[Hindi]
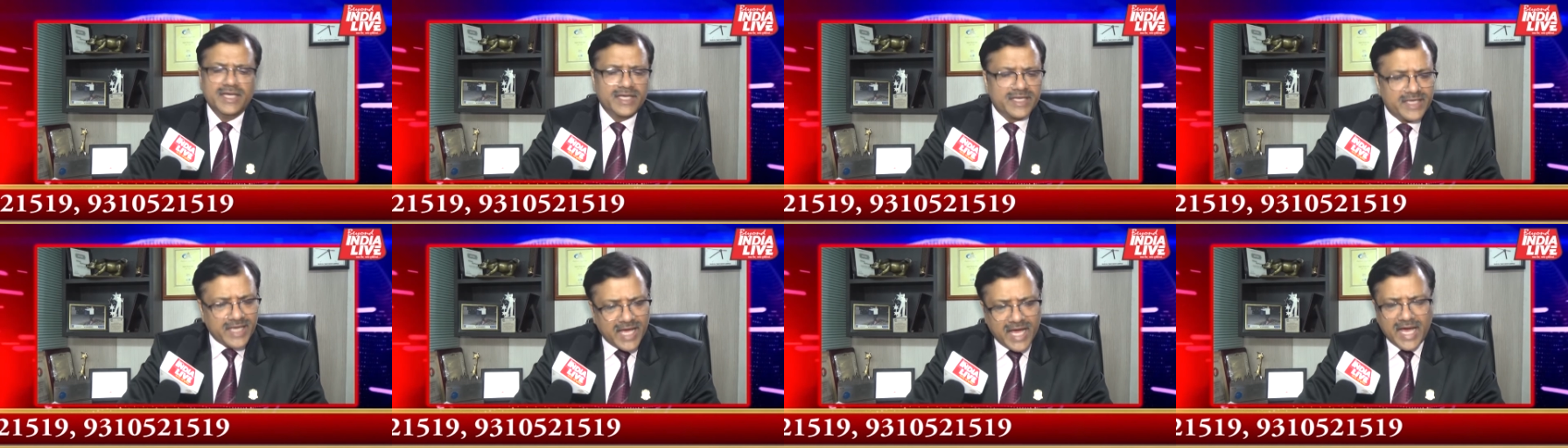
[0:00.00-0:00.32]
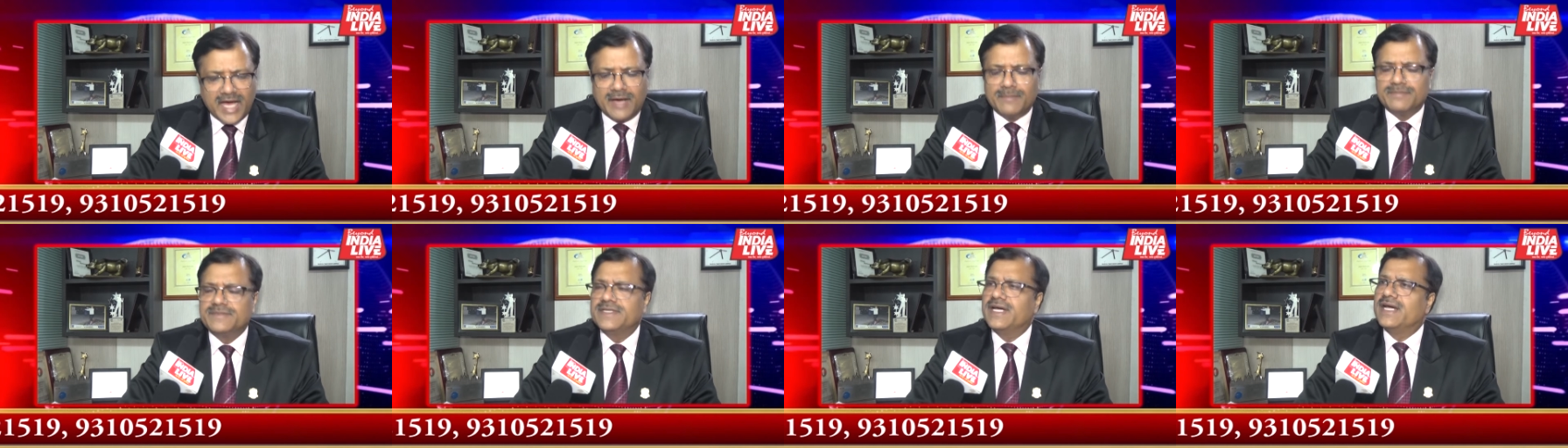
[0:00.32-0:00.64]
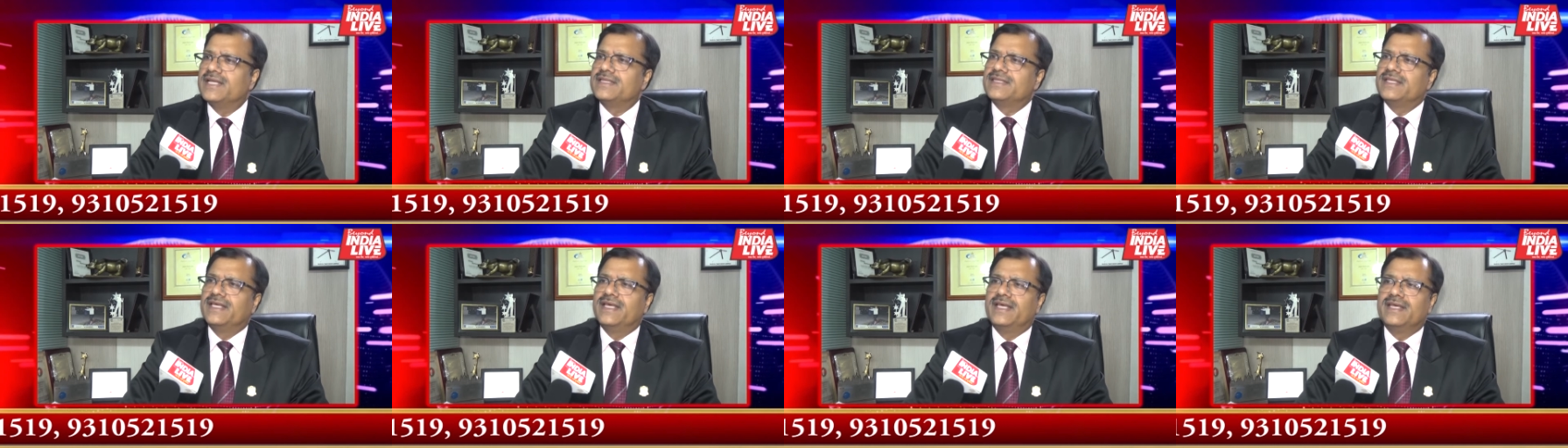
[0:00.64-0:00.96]
क्या आप
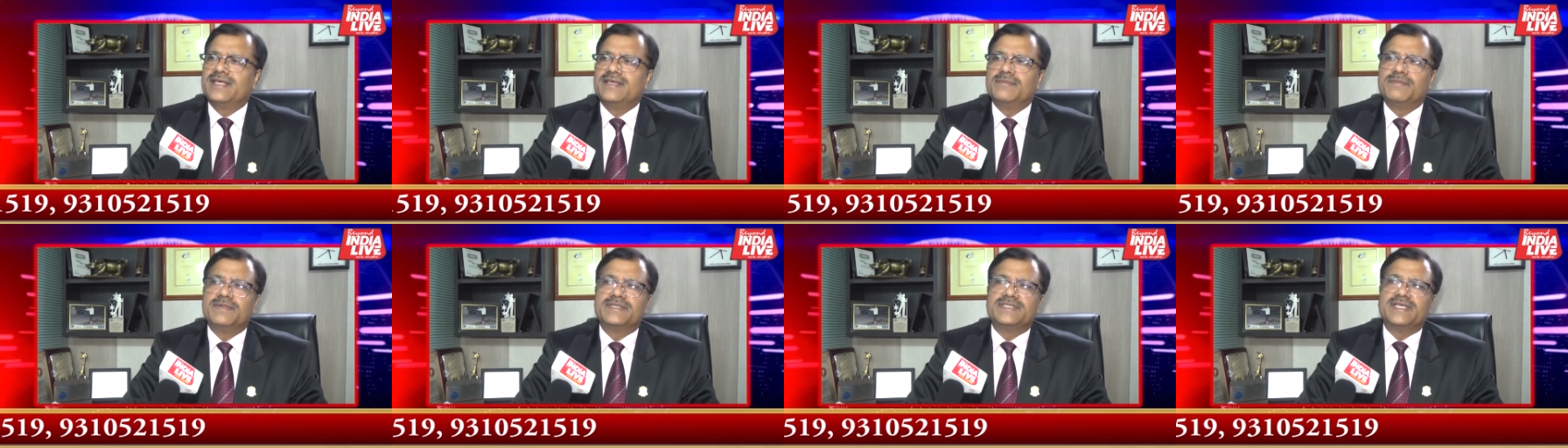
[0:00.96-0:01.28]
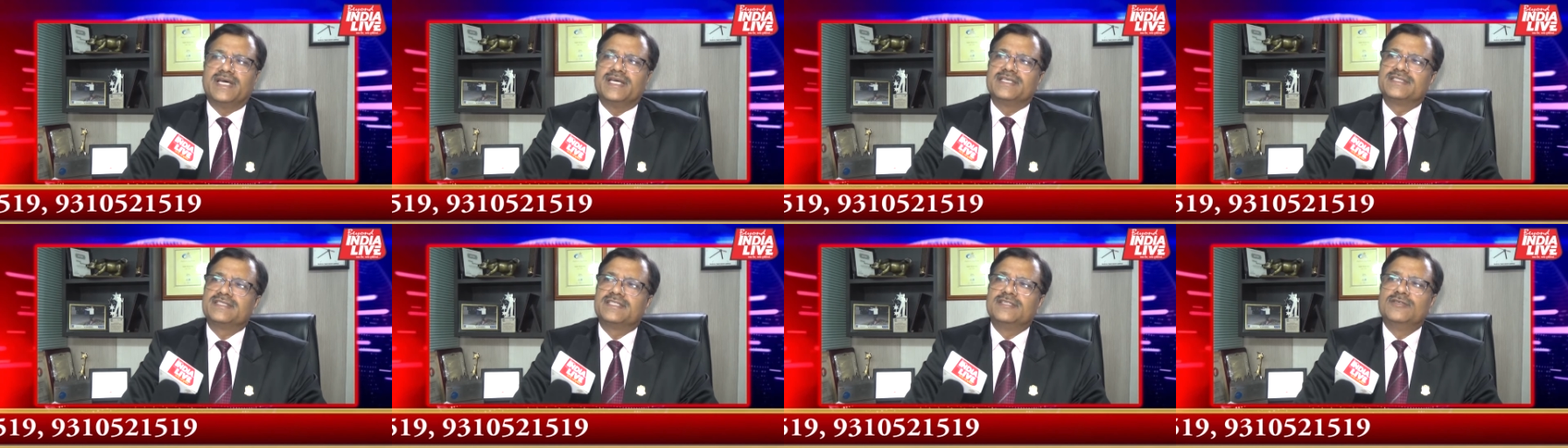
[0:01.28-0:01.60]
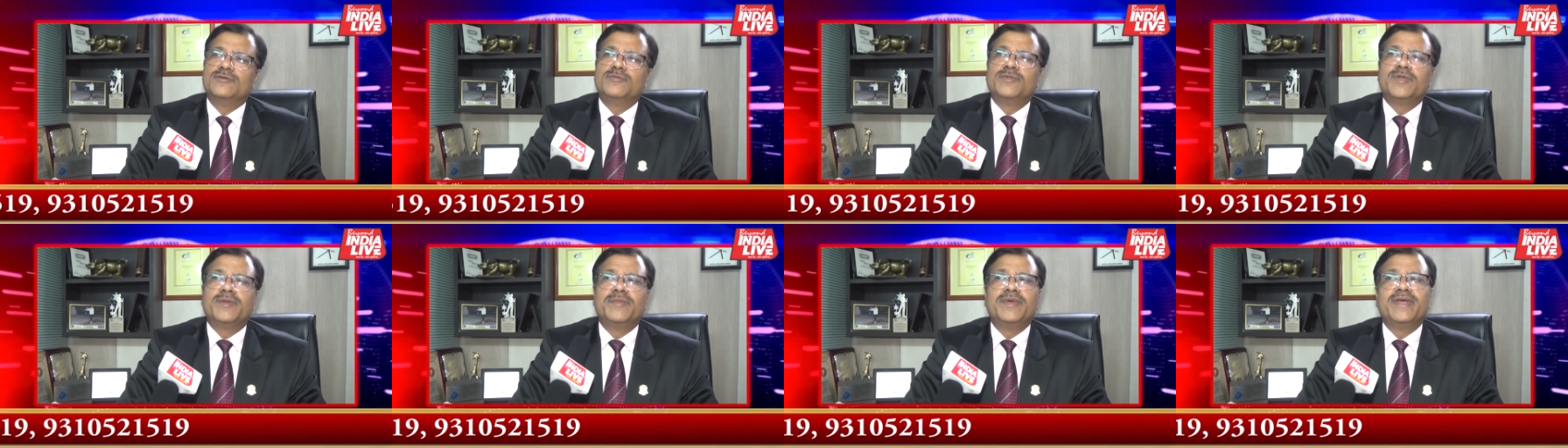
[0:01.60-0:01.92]
चाहते हैं कि पचास की
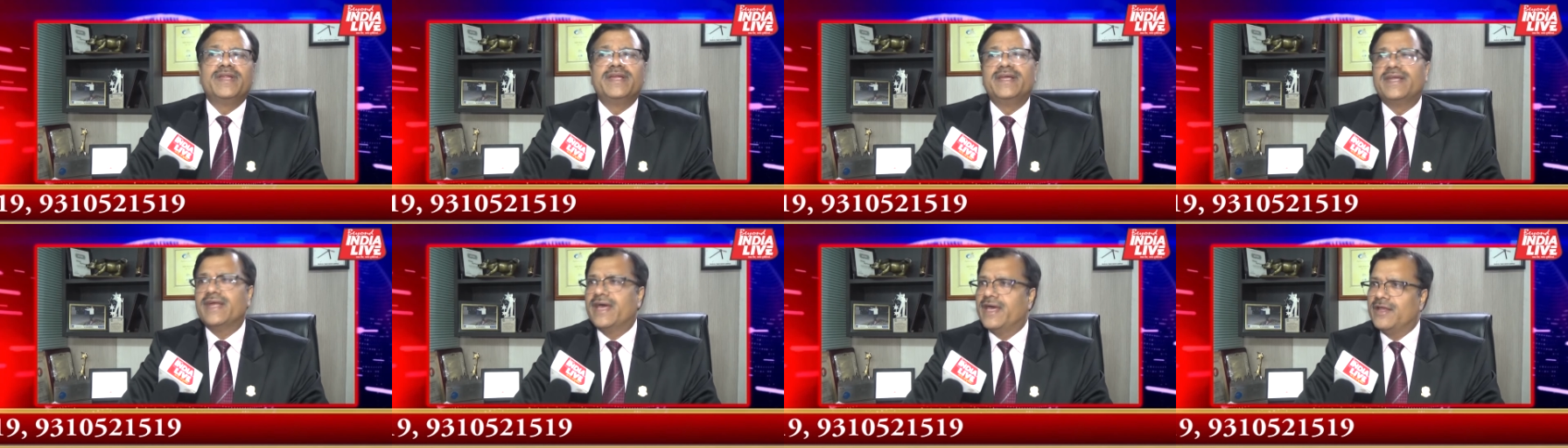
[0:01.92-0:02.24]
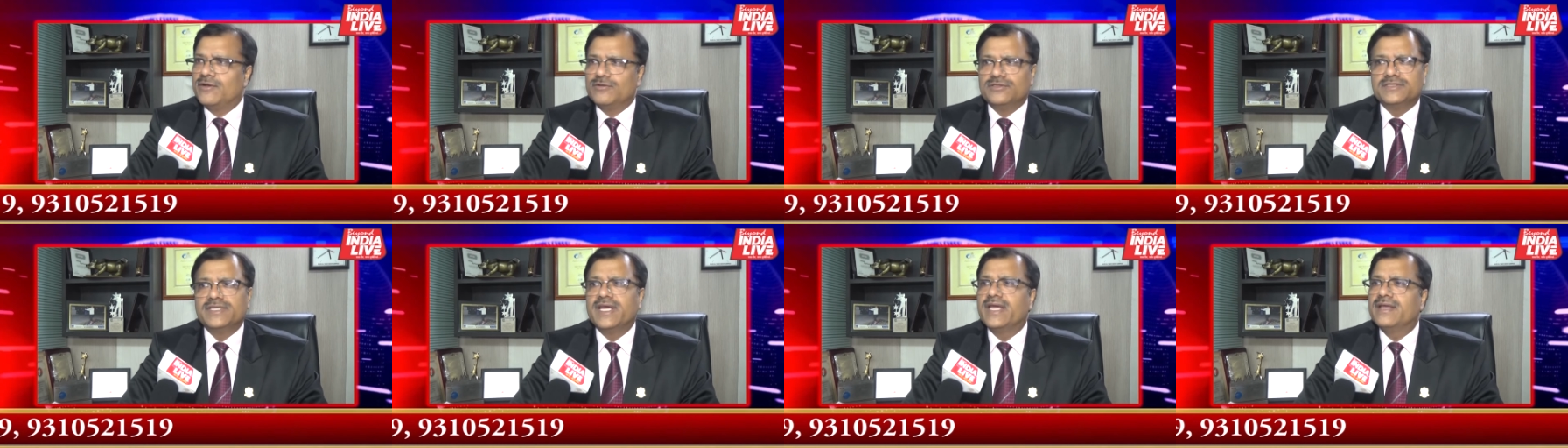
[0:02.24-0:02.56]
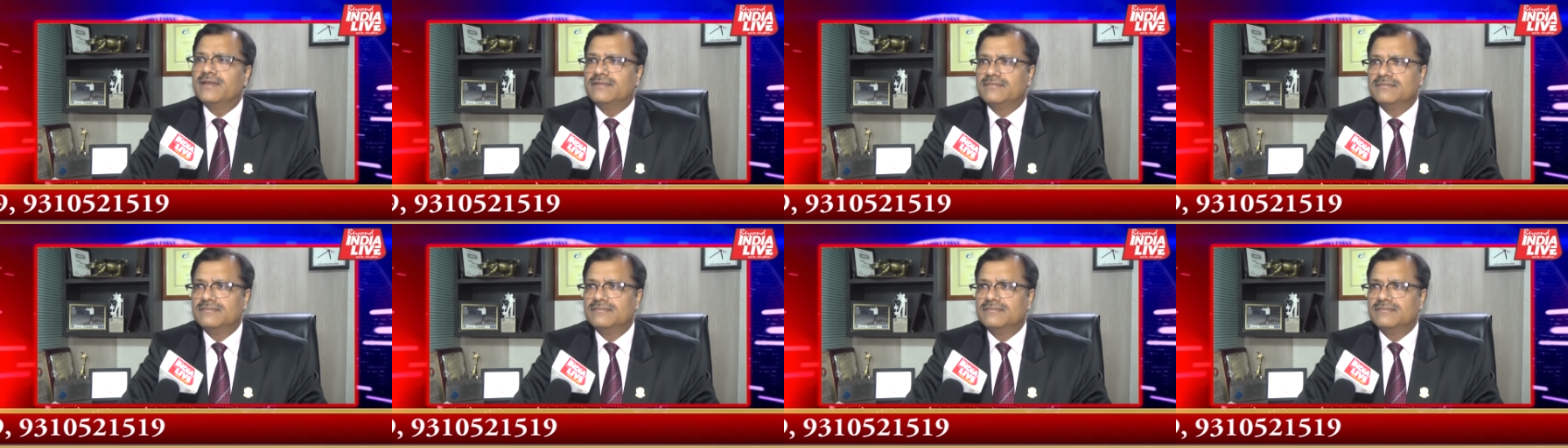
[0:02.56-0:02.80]
उम्र में रिटायर हो जाए